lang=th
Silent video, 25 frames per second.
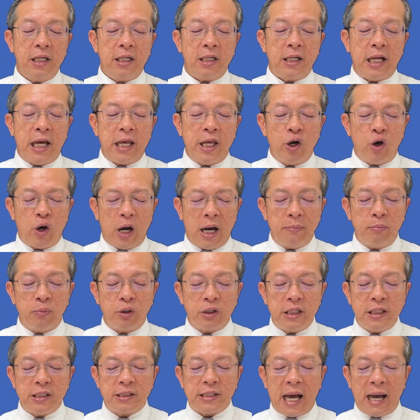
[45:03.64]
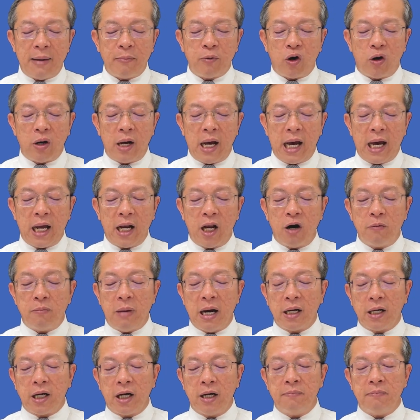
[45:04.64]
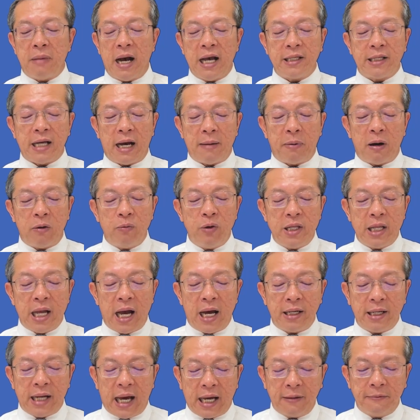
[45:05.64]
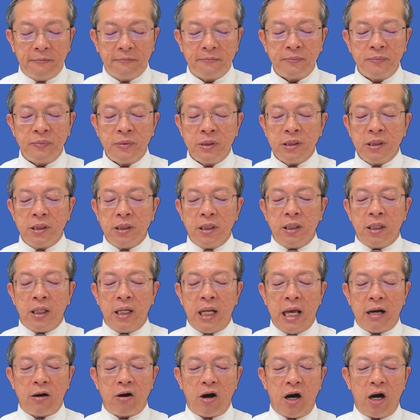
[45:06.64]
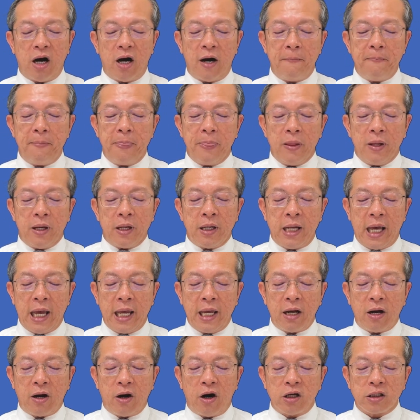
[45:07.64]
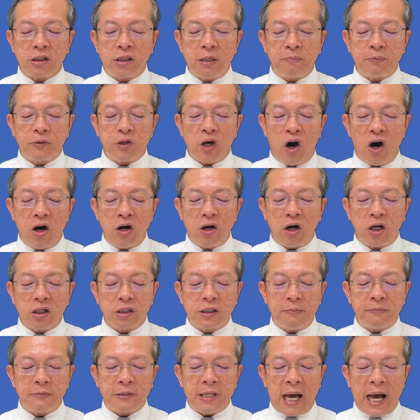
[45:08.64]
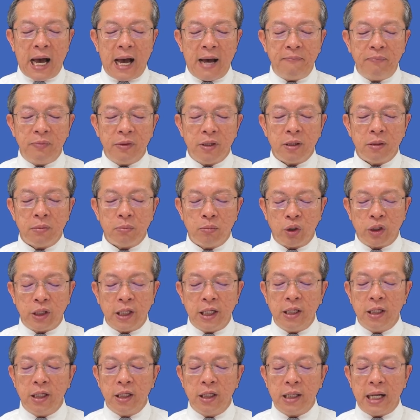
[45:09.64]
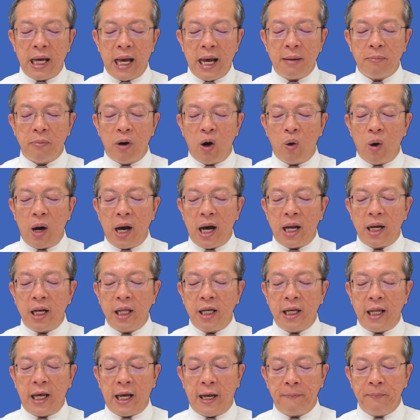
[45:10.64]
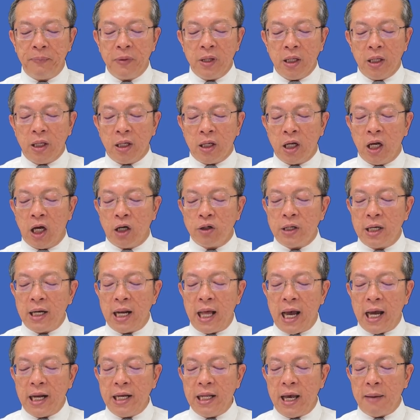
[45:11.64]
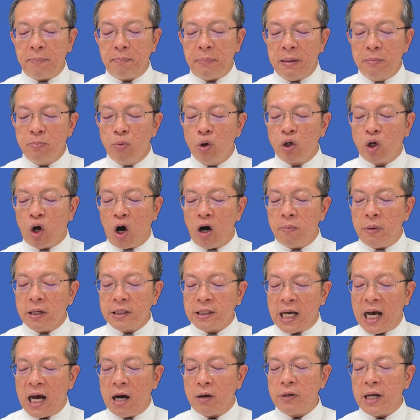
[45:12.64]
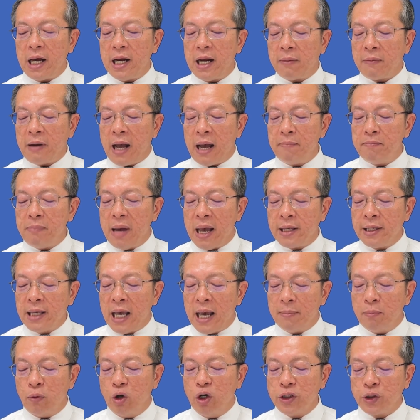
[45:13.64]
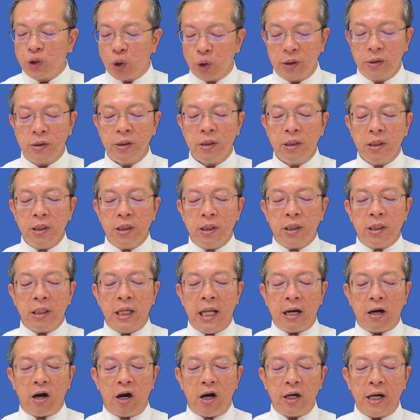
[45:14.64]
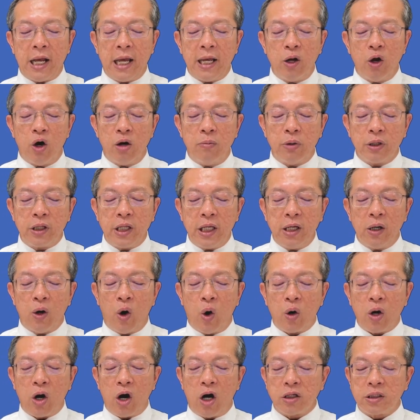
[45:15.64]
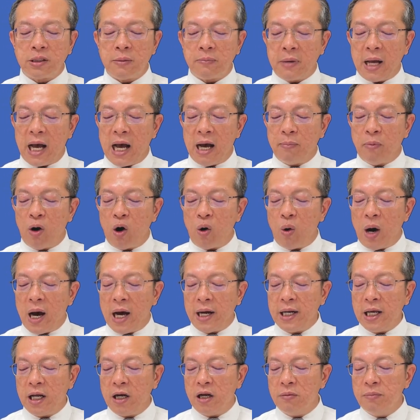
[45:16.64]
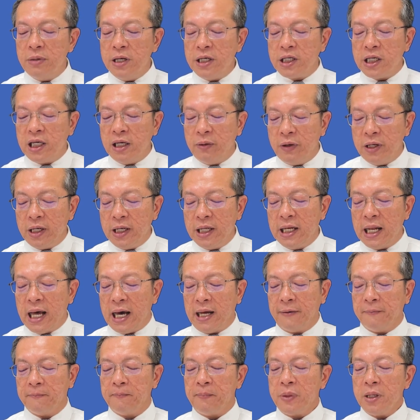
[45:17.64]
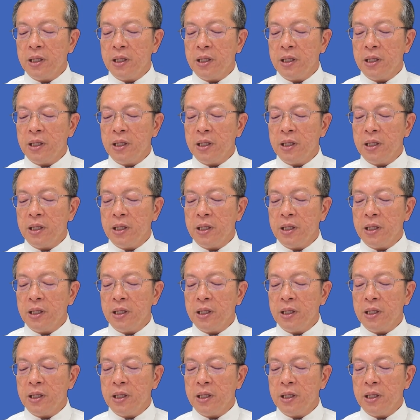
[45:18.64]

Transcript: ในโยฮันบทที่3ข้อ5 เราบังเกิดใหม่จากพระวิญญาณนั้น แล้วก็ในข้อ12ข้อ13 บทที่ 1 นะบอกว่าเลยเนี่ยเราทั้งหลายเนี่ยเป็นบุตรของพระเจ้าได้รับการแบ่งแยกบริสุทธิ์แล้วก็ในโรมบทที่6ข้อ19 บอกว่าเนี่ยเรามีชีวิตนิรันดร์